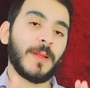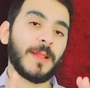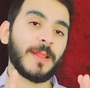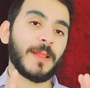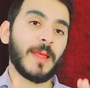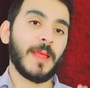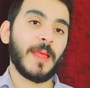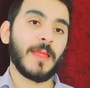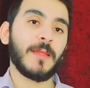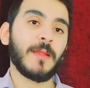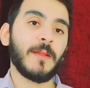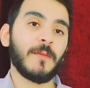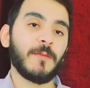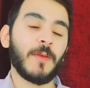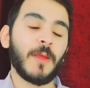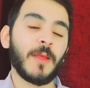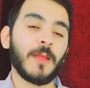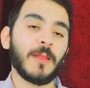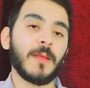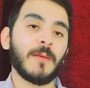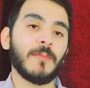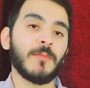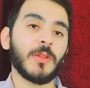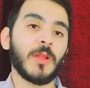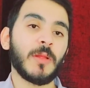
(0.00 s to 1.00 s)
هذه
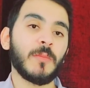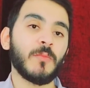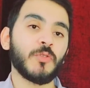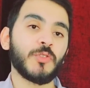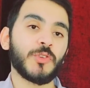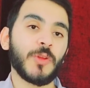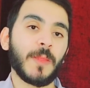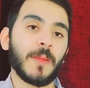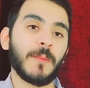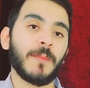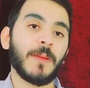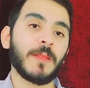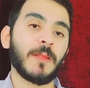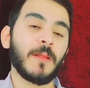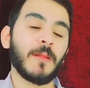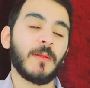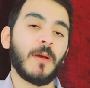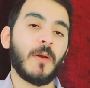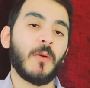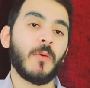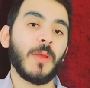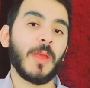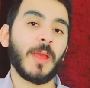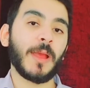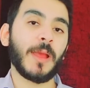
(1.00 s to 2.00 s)
الفائده من المجربات
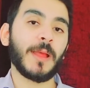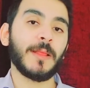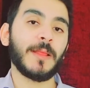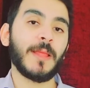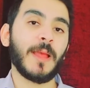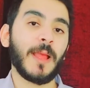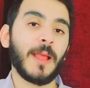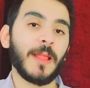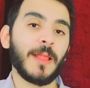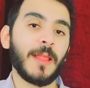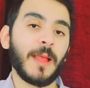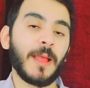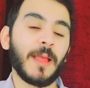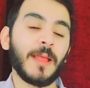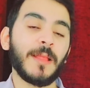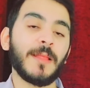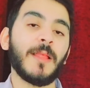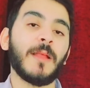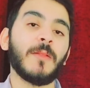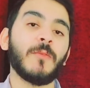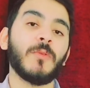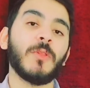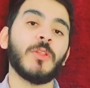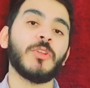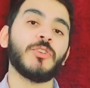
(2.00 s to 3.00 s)
القويه جدا جدا
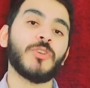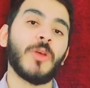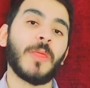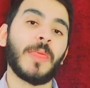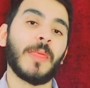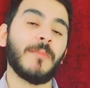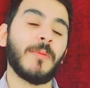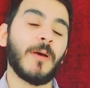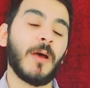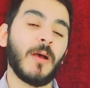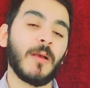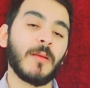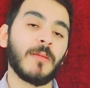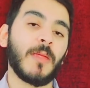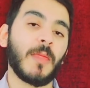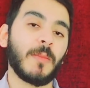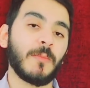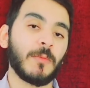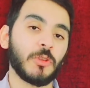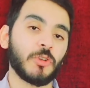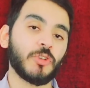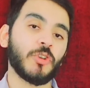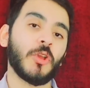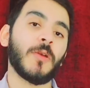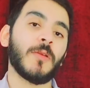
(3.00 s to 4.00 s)
جدا واللي جربها اكثر
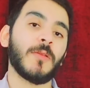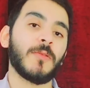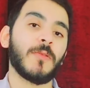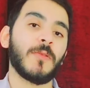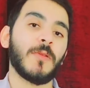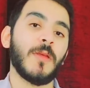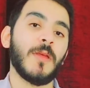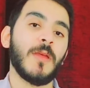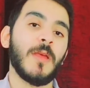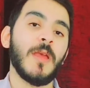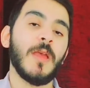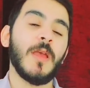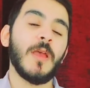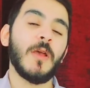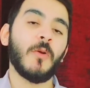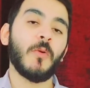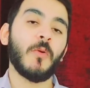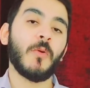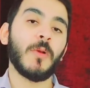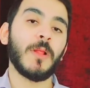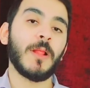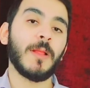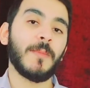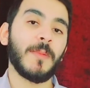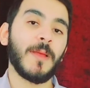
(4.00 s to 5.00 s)
من شخص
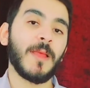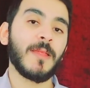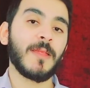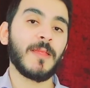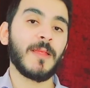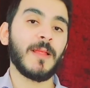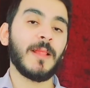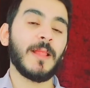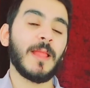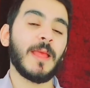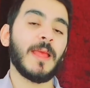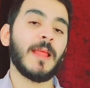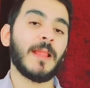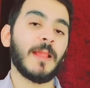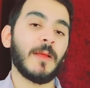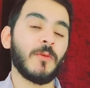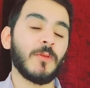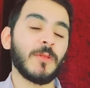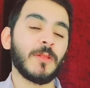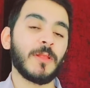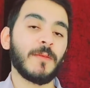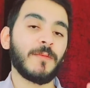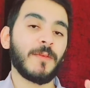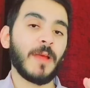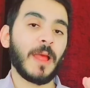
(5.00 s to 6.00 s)
واللي باذن الله لو
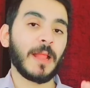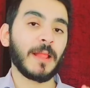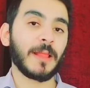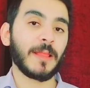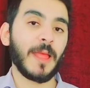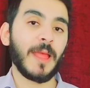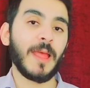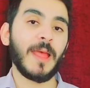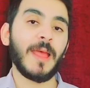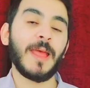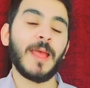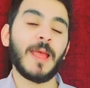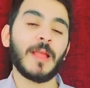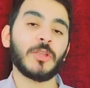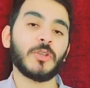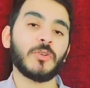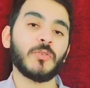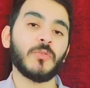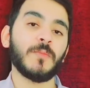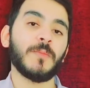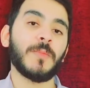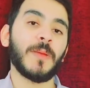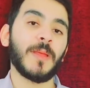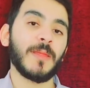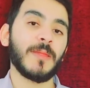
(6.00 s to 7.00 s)
انت فعلتها
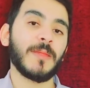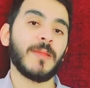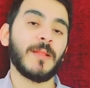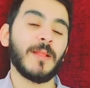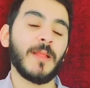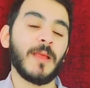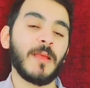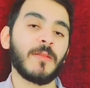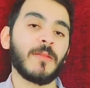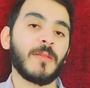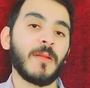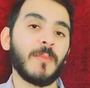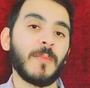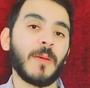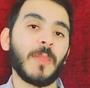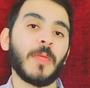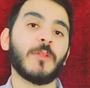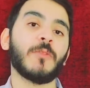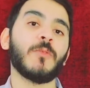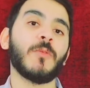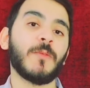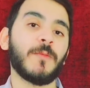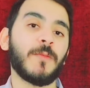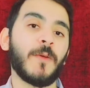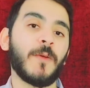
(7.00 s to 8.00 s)
هتشوف باذن الله
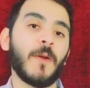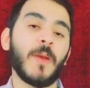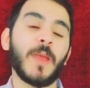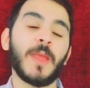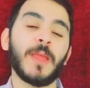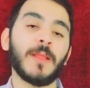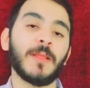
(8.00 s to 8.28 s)
الثمرات والفوائد.